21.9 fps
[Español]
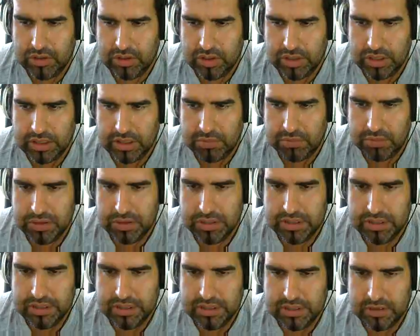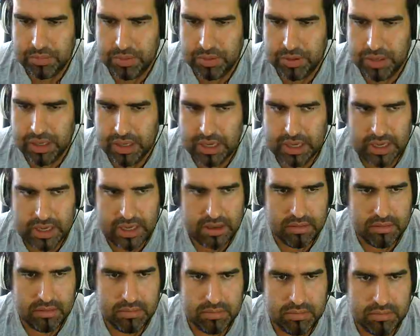torretas puestas y se lo puede cargar.
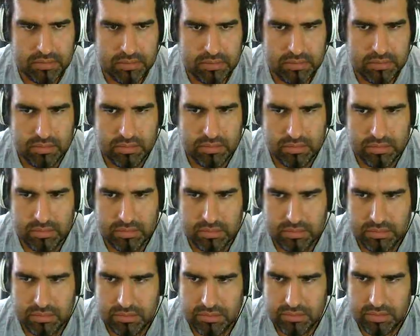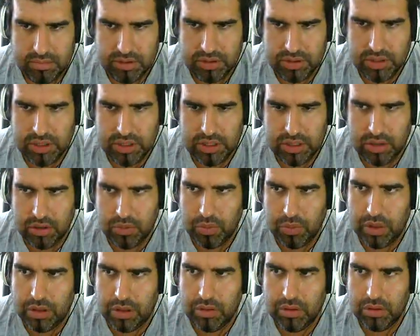Eso hay que tener
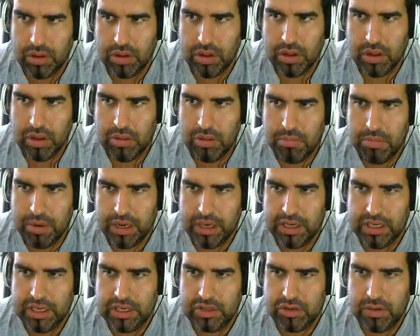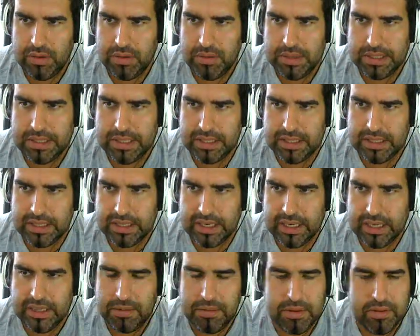cuidado. Pero aquí solo haber bastantes
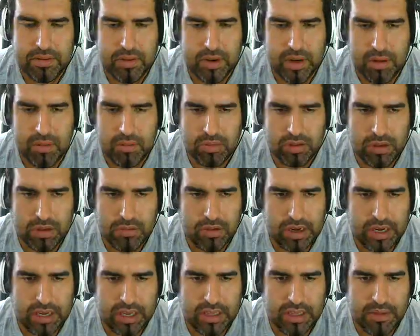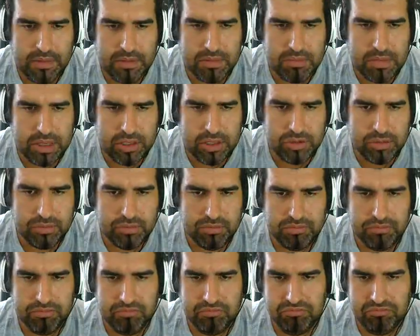Argentavis cerca y vamos a llevar un Argentavis macho.
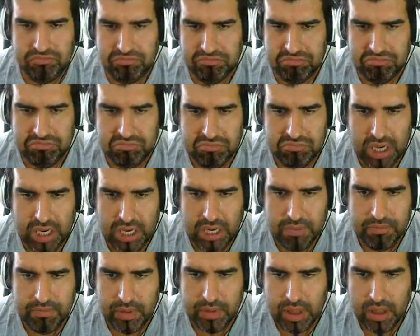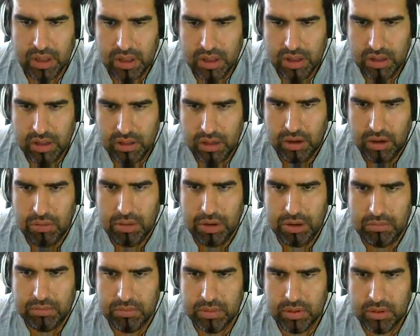¿Vale? Tal
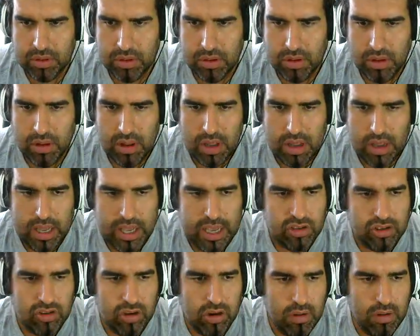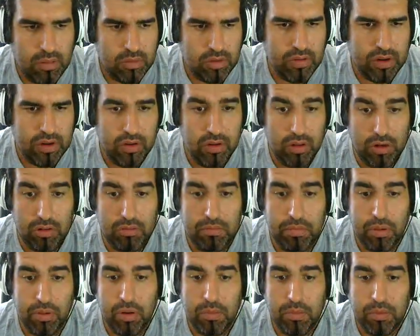cual. Y eso nos va a ayudar un
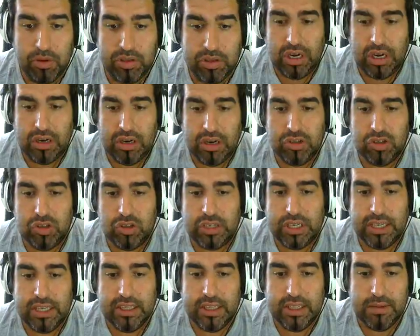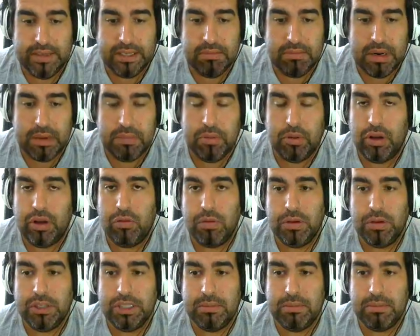poco a nuestros Argentavis hembras pongan
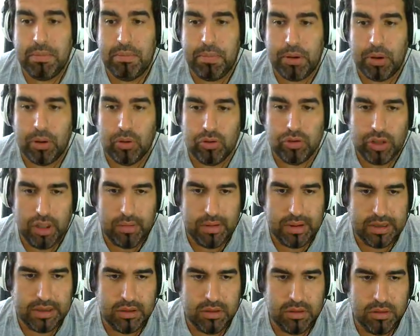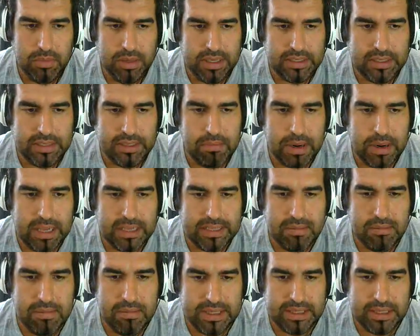huevos sean más productivas, ¿no? Mientras estén
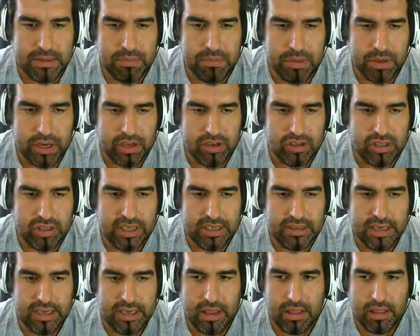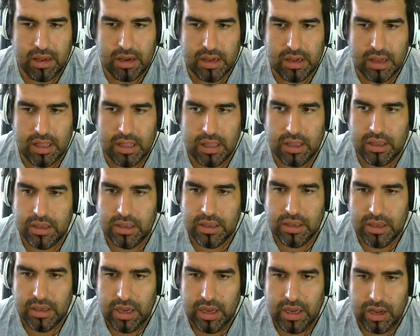paradas en bases porque no estén sin hacer nada.
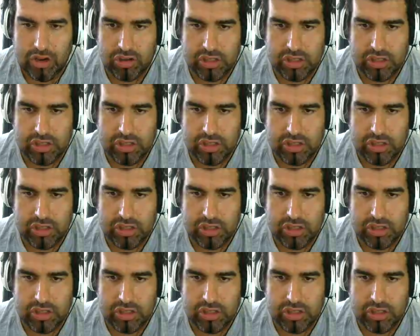Y